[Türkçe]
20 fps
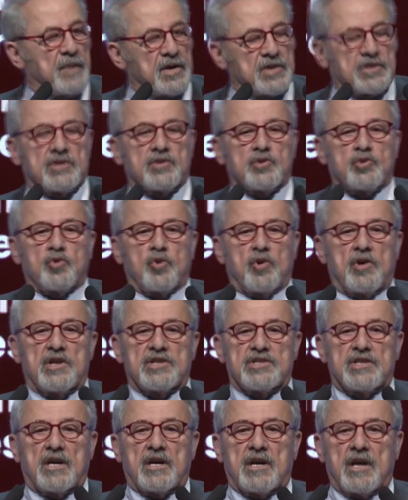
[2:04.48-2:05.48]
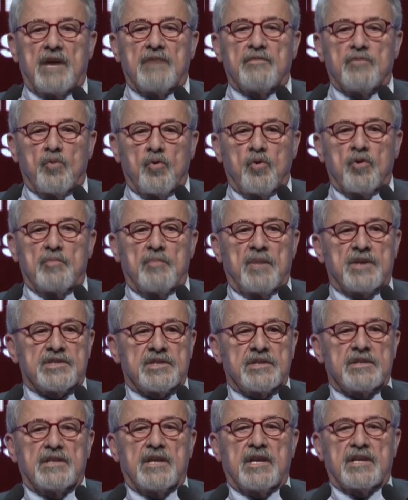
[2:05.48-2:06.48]
başını sokacak evi
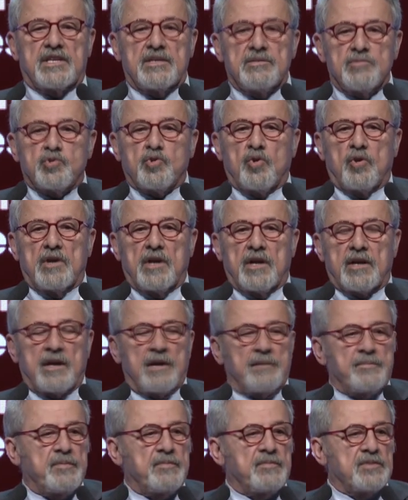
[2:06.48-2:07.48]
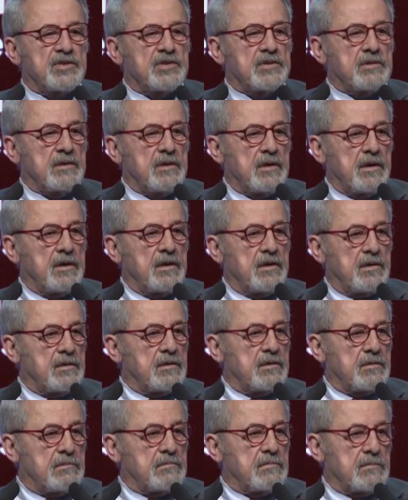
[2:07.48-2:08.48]
olmasın diye kim söyler? Hepimiz
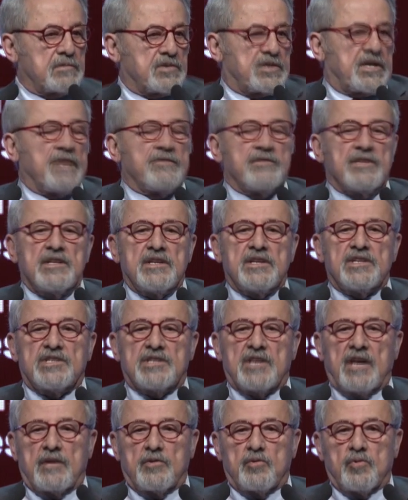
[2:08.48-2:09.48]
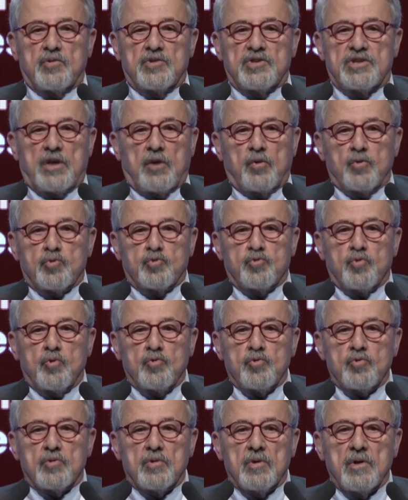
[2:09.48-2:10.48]
seviniriz yani o işe, o
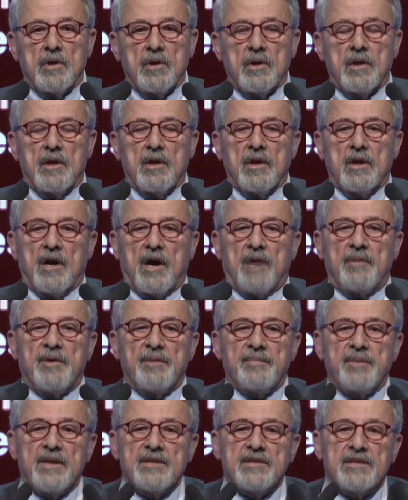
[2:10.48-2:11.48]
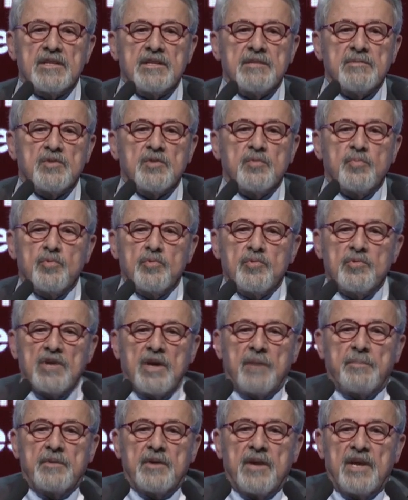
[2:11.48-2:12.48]
doğru. Ama ben dedim ki bu
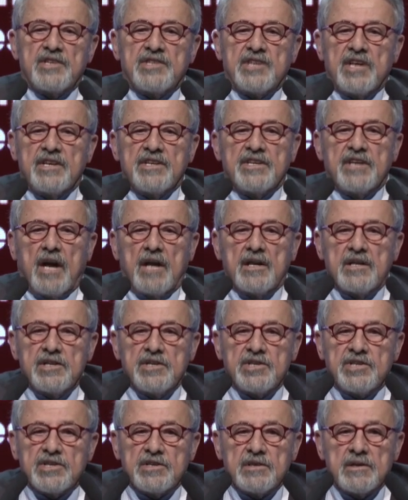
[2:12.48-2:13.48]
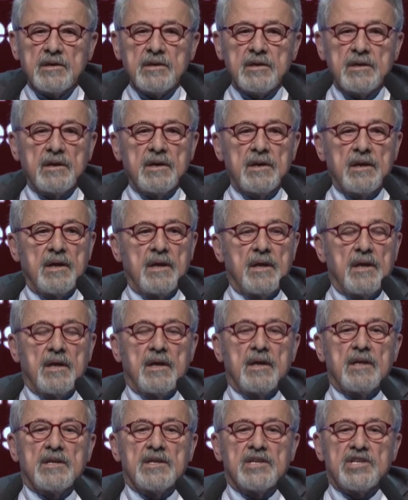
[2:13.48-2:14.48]
yapılan şey yanlış.
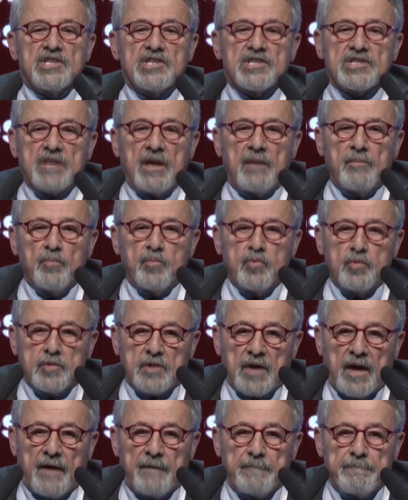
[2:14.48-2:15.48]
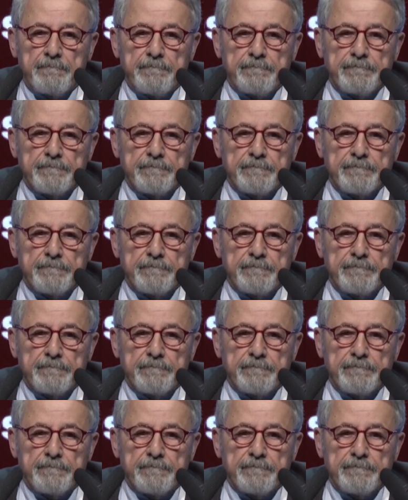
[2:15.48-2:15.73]
İstanbul'da